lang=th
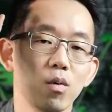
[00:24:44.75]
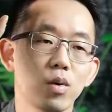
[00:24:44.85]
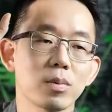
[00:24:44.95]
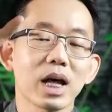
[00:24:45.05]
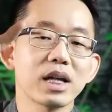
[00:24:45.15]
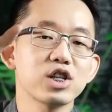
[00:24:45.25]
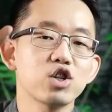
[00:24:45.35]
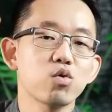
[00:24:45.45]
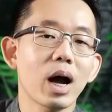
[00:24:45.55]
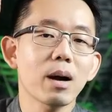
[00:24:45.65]
เว็บไซต์ที่
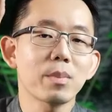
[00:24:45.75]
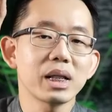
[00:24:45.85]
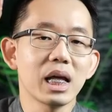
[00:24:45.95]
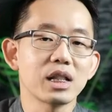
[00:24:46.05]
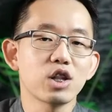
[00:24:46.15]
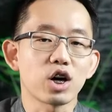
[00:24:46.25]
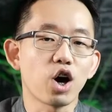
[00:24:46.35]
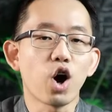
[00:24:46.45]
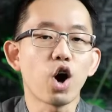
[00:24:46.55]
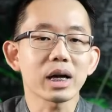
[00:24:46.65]
ชื่อว่า
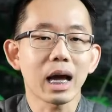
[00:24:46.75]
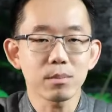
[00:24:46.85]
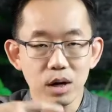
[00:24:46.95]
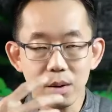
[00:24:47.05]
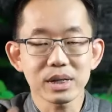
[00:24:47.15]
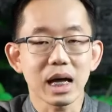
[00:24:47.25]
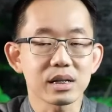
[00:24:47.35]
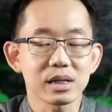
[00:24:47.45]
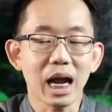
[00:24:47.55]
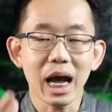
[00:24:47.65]
bandit.org นะครับแล้วก็ไปสั่ง
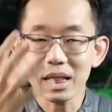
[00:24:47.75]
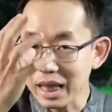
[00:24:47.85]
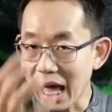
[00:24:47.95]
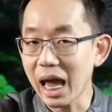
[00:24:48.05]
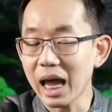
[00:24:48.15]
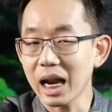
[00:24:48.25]
ซื้อได้แต่